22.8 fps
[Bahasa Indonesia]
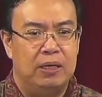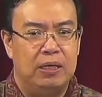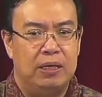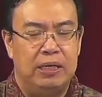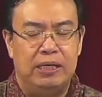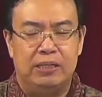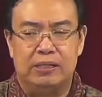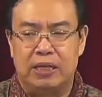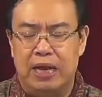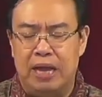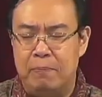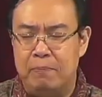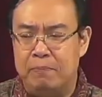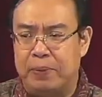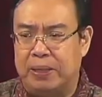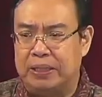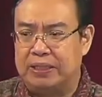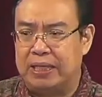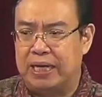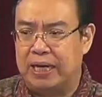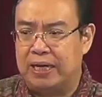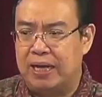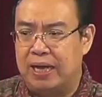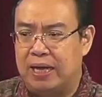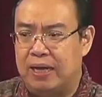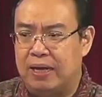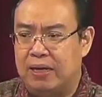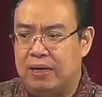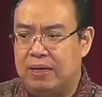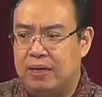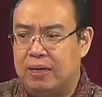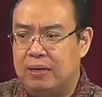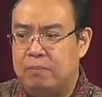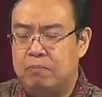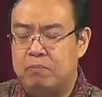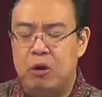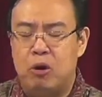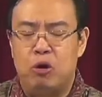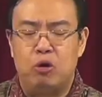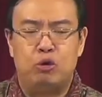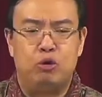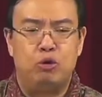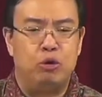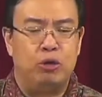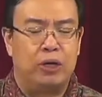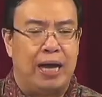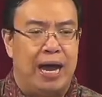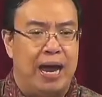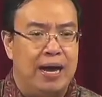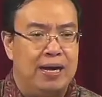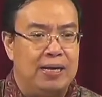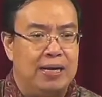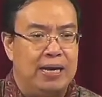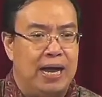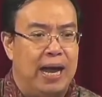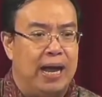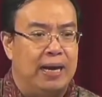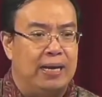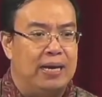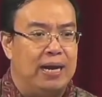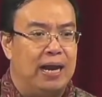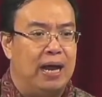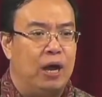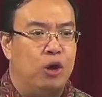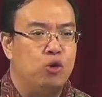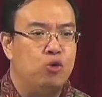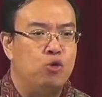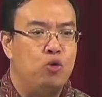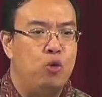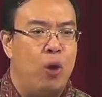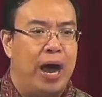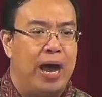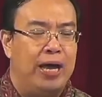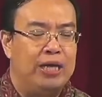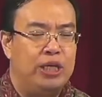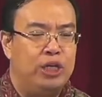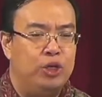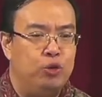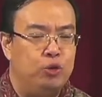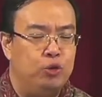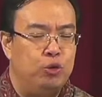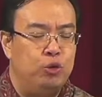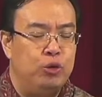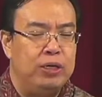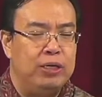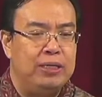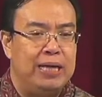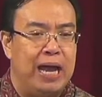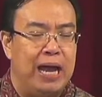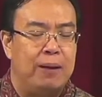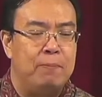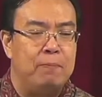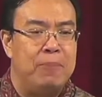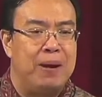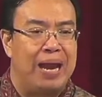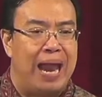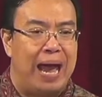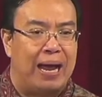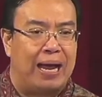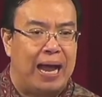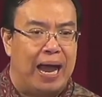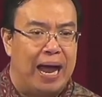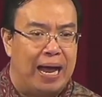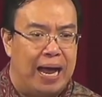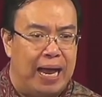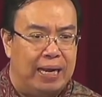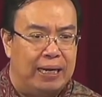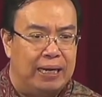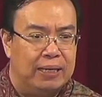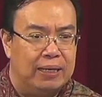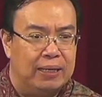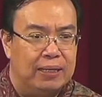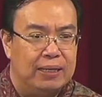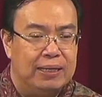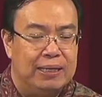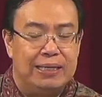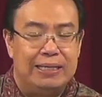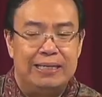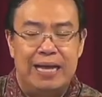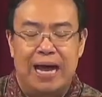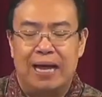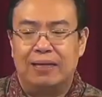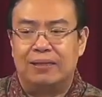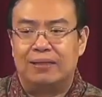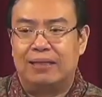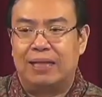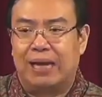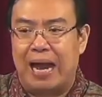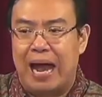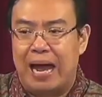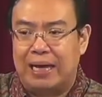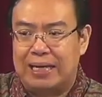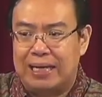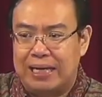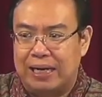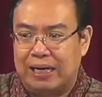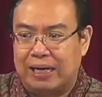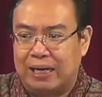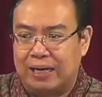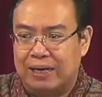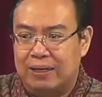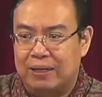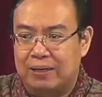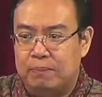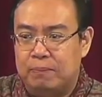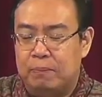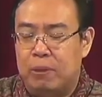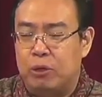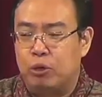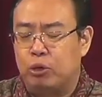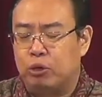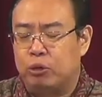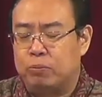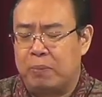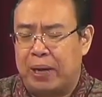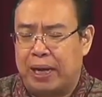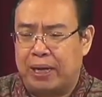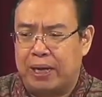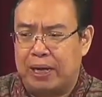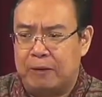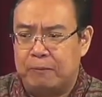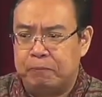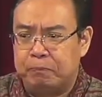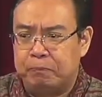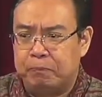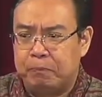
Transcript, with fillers: Islam percaya bahwa Quran adalah wahyu yang belakangan, yang terakhir menurut mereka.